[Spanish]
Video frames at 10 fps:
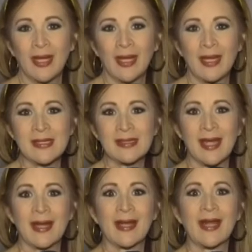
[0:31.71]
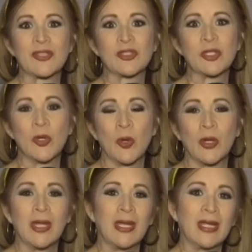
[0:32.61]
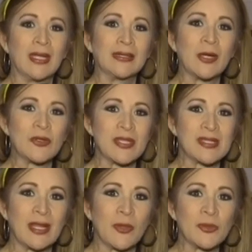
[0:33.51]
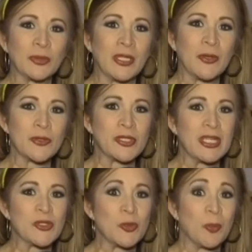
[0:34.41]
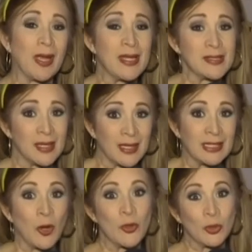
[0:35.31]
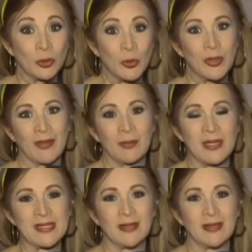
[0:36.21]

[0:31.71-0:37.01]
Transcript: en esta relación entre los Estados Unidos y su país y en esta coyuntura de